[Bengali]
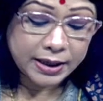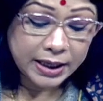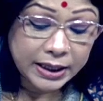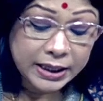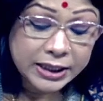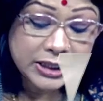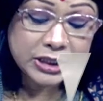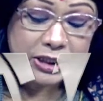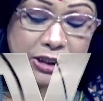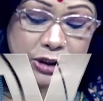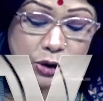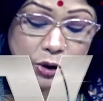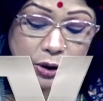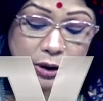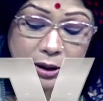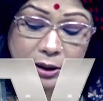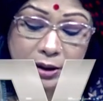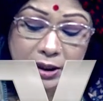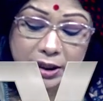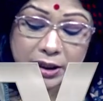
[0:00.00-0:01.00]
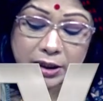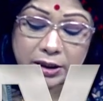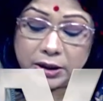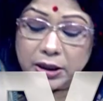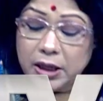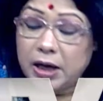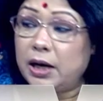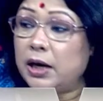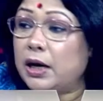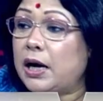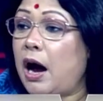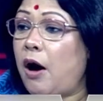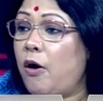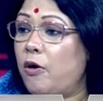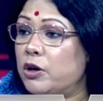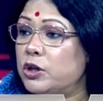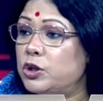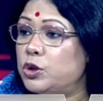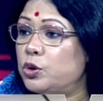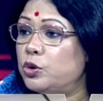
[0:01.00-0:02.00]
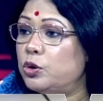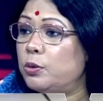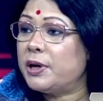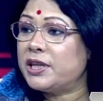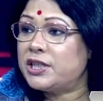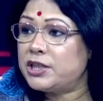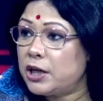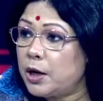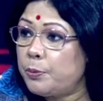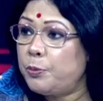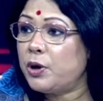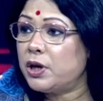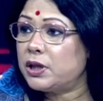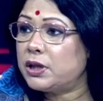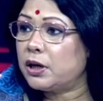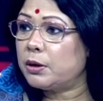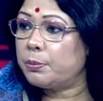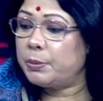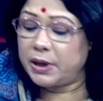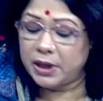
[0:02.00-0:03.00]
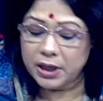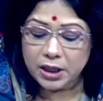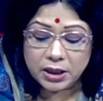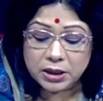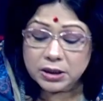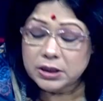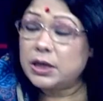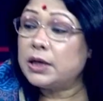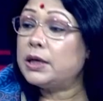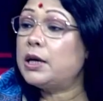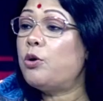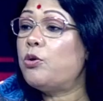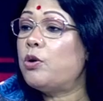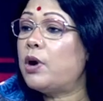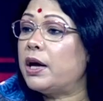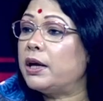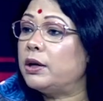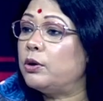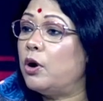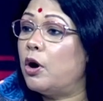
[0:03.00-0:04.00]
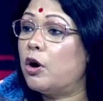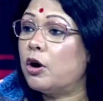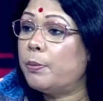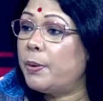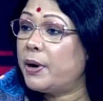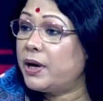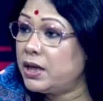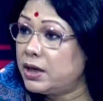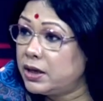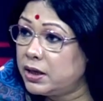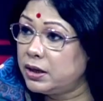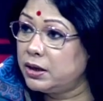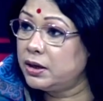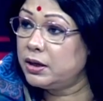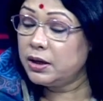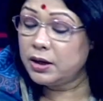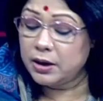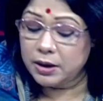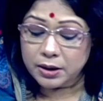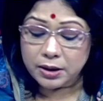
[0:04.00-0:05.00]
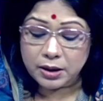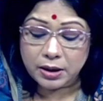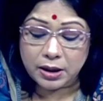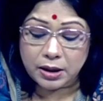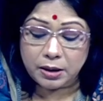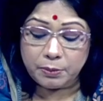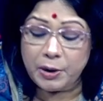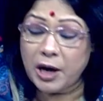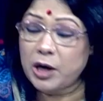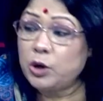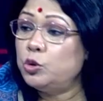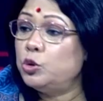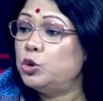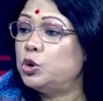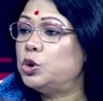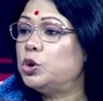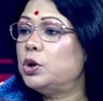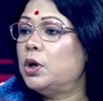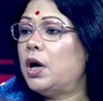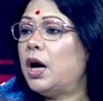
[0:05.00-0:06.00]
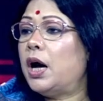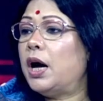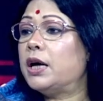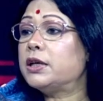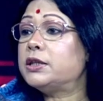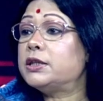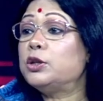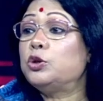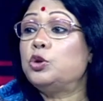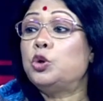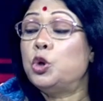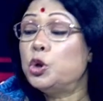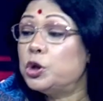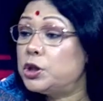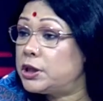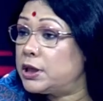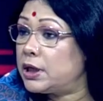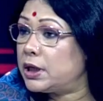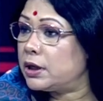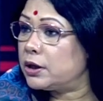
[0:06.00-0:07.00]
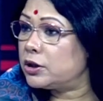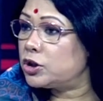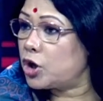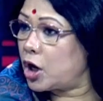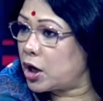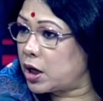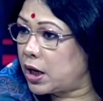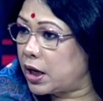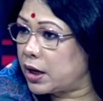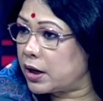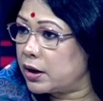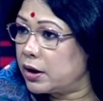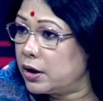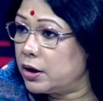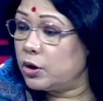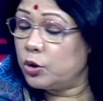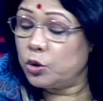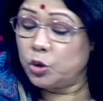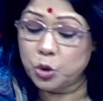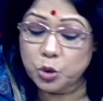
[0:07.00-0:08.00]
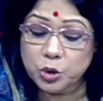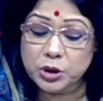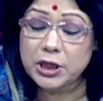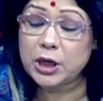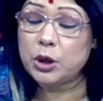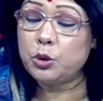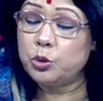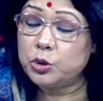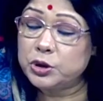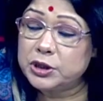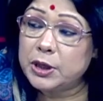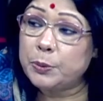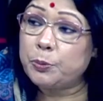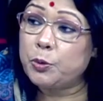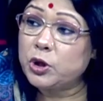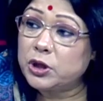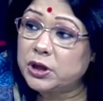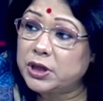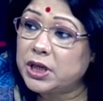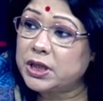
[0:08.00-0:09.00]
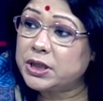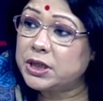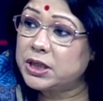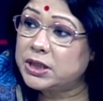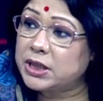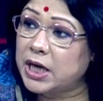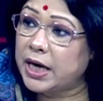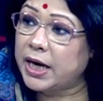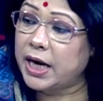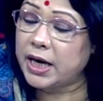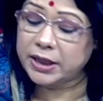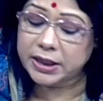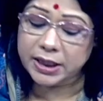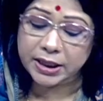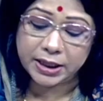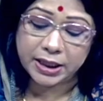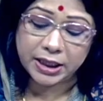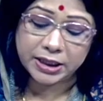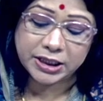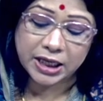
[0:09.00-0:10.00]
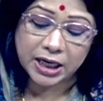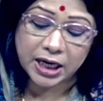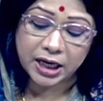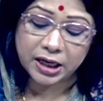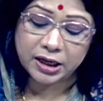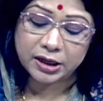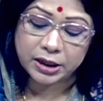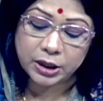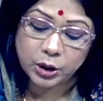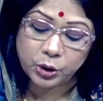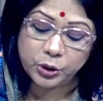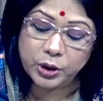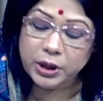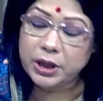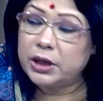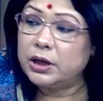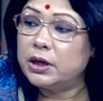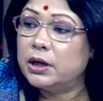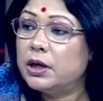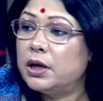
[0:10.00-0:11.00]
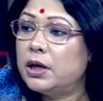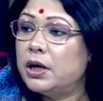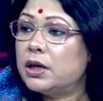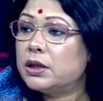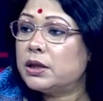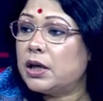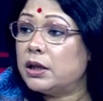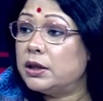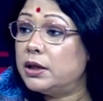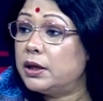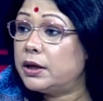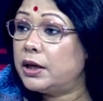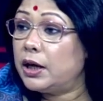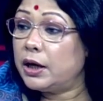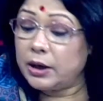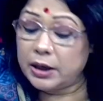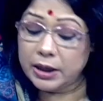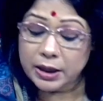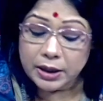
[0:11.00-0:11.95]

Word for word: রেল স্টেশনে খাওয়ার জন্য বাচ্চারা পড়ে থাকবে সেটাও নাই ঘরবাড়িহীন মানুষ আজ কিন্তু খুঁজছে সরকার খুঁজে খুঁজে প্রত্যেকটি জায়গা থেকে যারা গৃহহীন তাদেরকে